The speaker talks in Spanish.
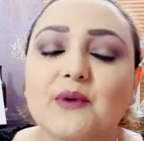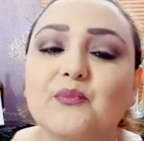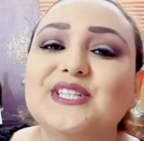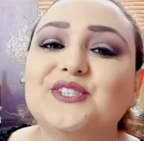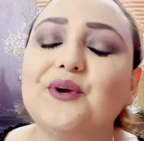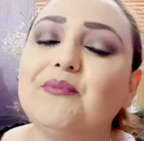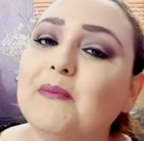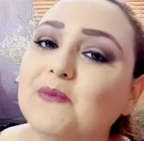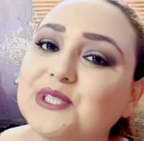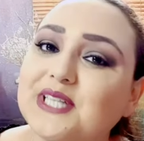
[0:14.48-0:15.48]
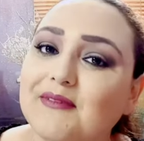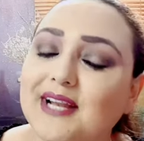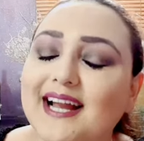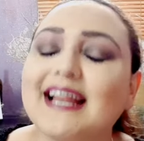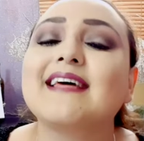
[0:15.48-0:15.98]
Pues hoy vamos a
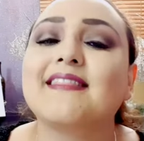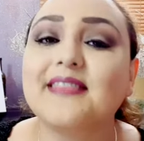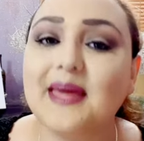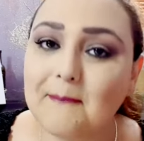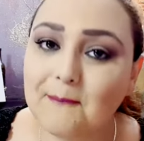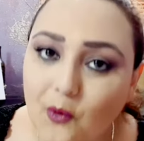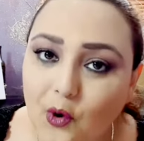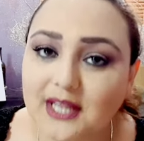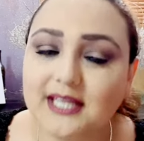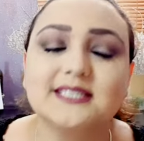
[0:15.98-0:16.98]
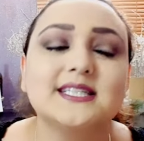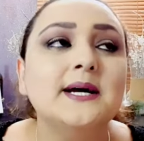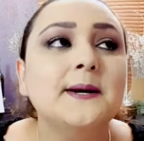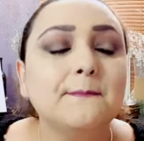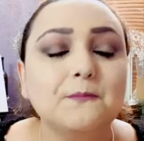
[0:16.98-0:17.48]
hablar de moldes.
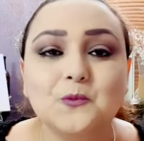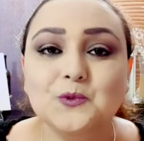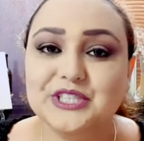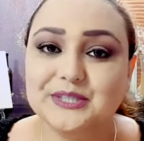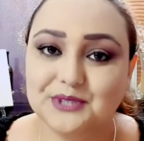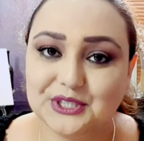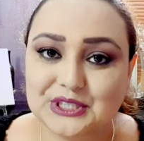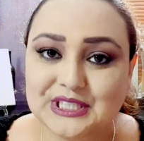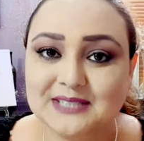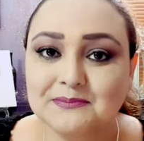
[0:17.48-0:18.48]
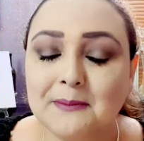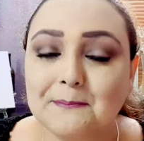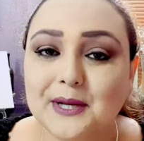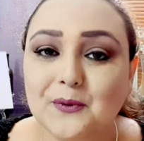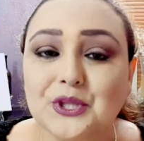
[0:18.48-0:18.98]
Muchas personas me han
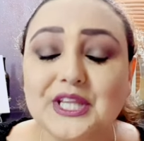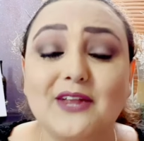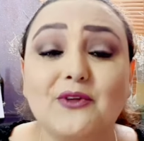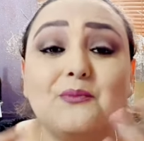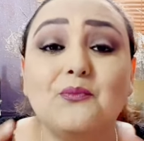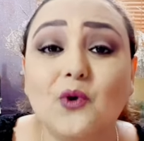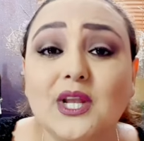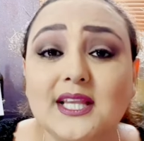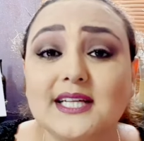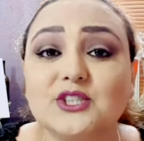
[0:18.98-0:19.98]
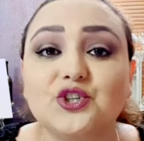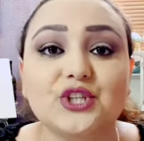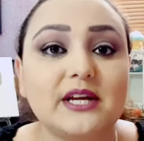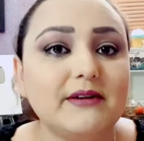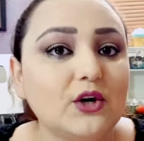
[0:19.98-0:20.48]
preguntado moldes,
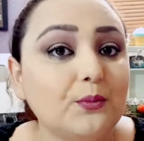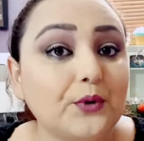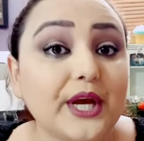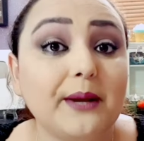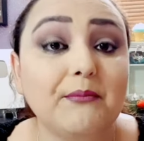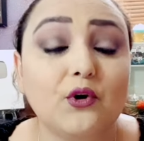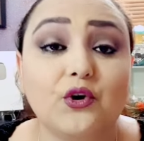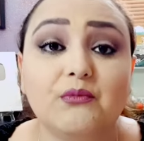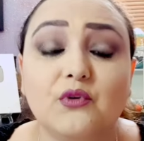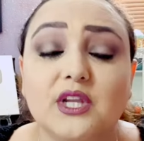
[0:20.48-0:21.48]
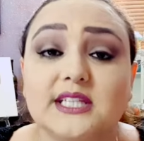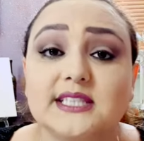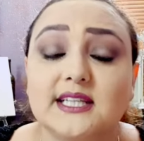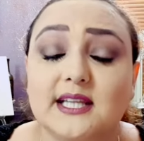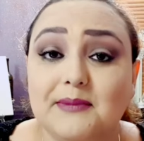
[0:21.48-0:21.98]
yo trabajo por ejemplo con
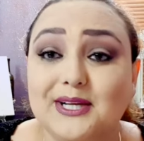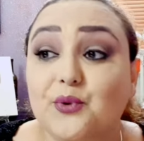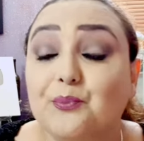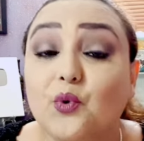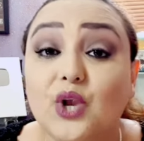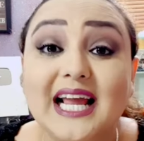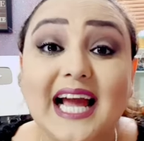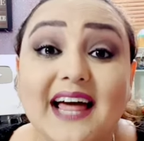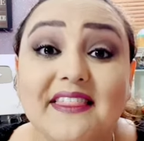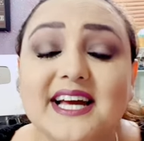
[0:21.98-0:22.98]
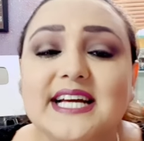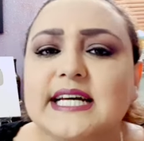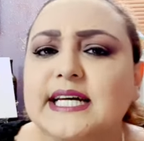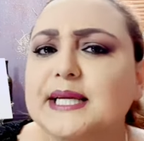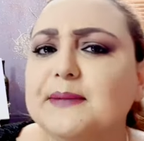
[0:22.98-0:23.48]
moldes en tamaño pulgada
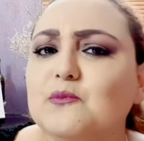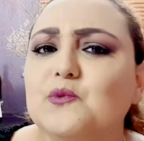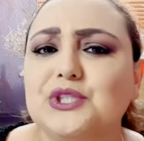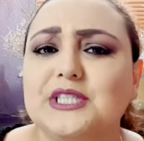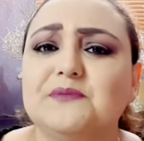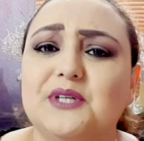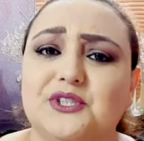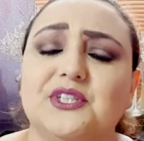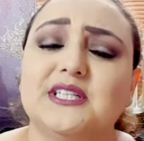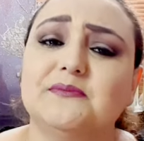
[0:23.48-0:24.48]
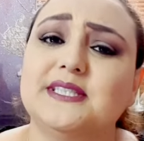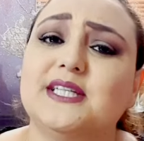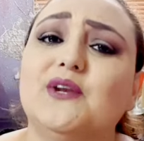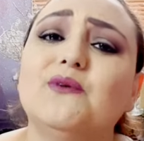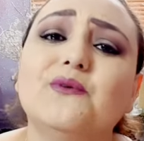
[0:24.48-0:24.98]
y muchas personas me
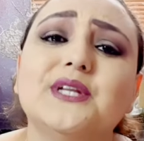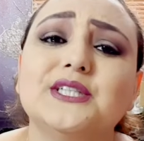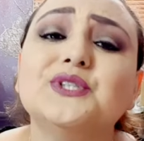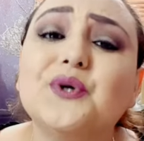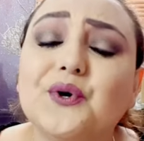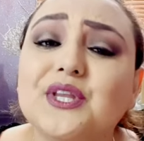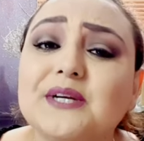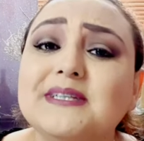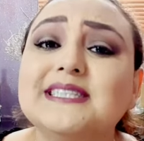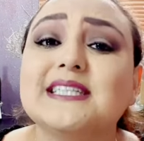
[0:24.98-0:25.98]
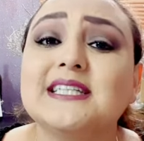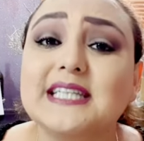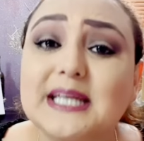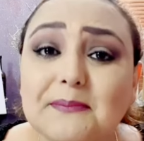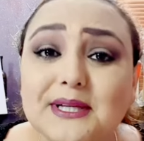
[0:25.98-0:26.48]
dicen, Ludis, no, dime en
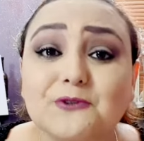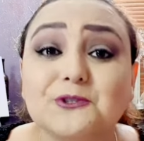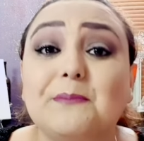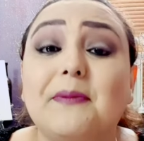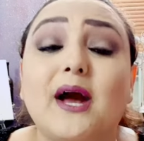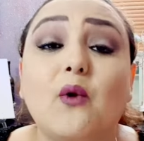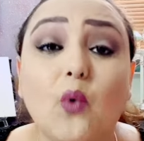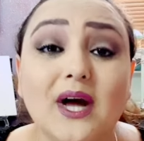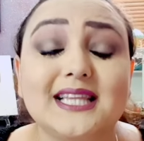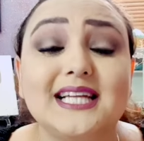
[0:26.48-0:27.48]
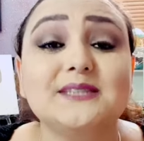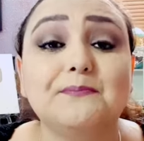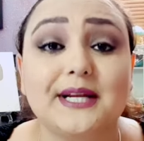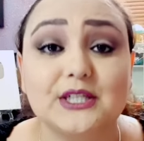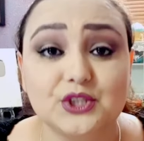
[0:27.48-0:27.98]
centímetros y para cuántas
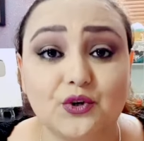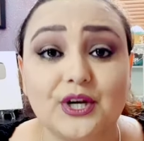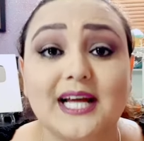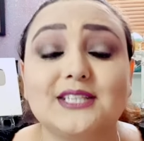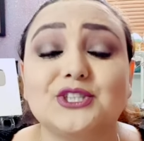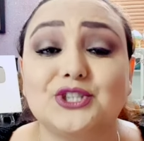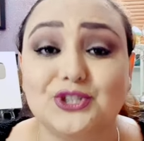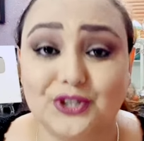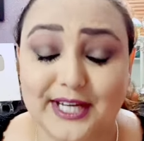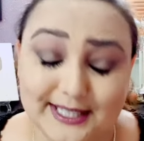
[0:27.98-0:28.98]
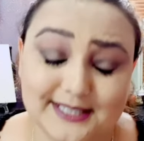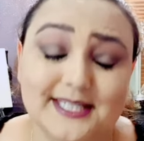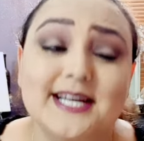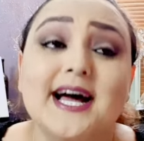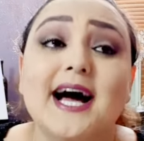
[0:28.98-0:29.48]
personas
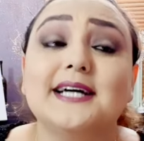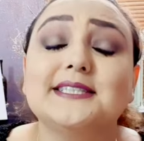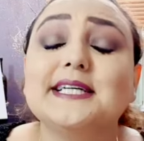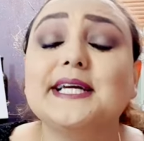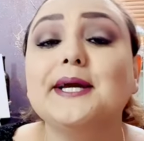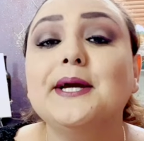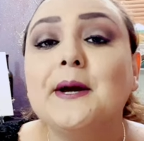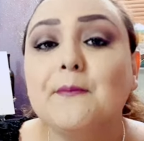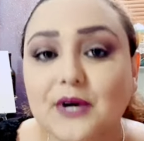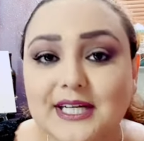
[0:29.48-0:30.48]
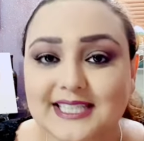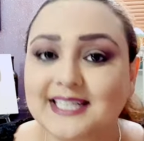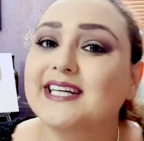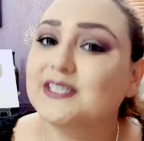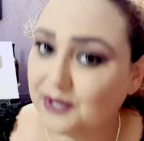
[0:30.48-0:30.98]
es. Así que pues
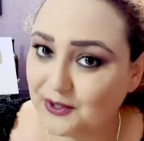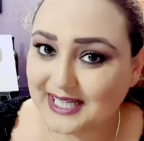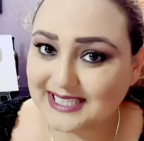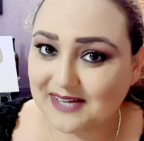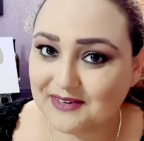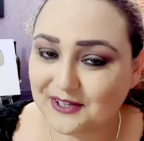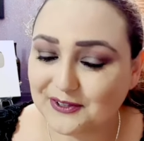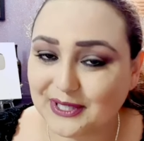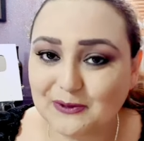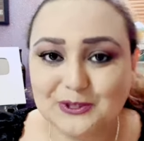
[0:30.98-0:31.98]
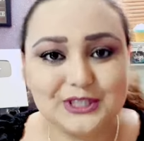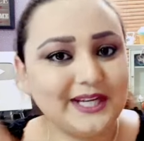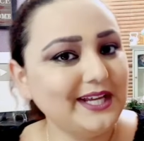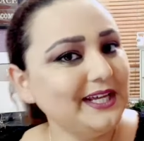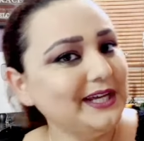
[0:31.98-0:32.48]
espero que este video te
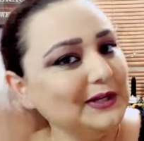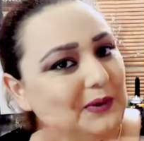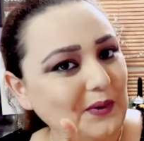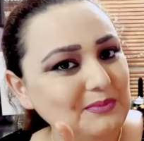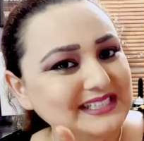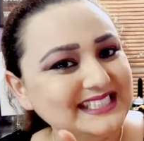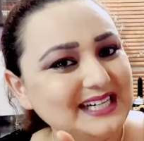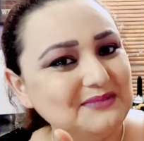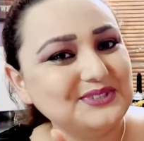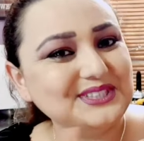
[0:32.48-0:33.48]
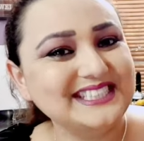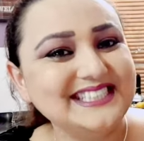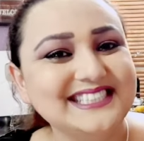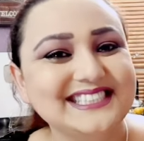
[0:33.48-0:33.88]
guste y comenzamos.